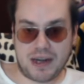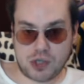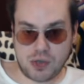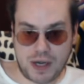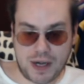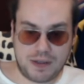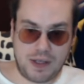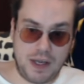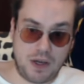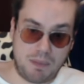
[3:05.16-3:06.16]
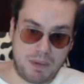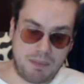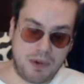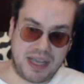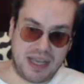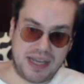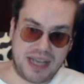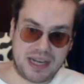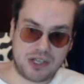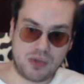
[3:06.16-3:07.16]
sul cartellino per poi
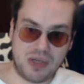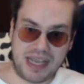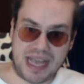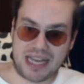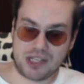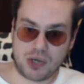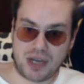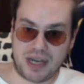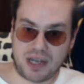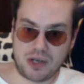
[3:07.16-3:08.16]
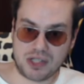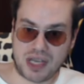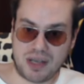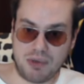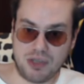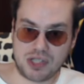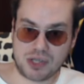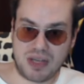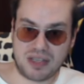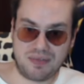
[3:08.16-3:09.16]
caricare sull'ingaggio che è una cosa che molte
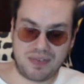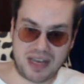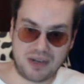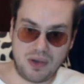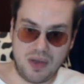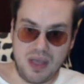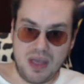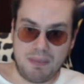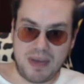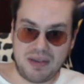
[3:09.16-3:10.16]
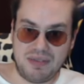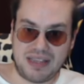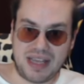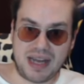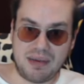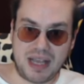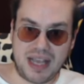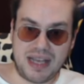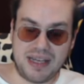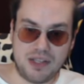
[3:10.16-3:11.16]
squadre fanno per evitare
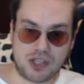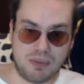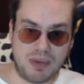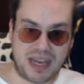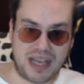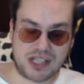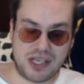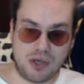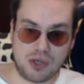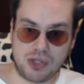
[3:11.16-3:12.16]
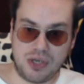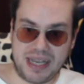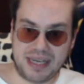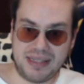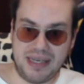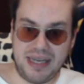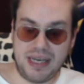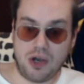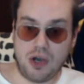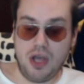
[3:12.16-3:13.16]
magari di sobbarcarsi il costo del
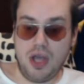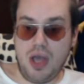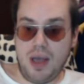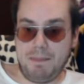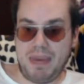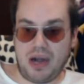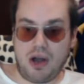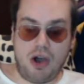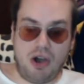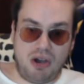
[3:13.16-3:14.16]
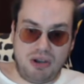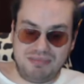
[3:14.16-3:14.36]
cartellino però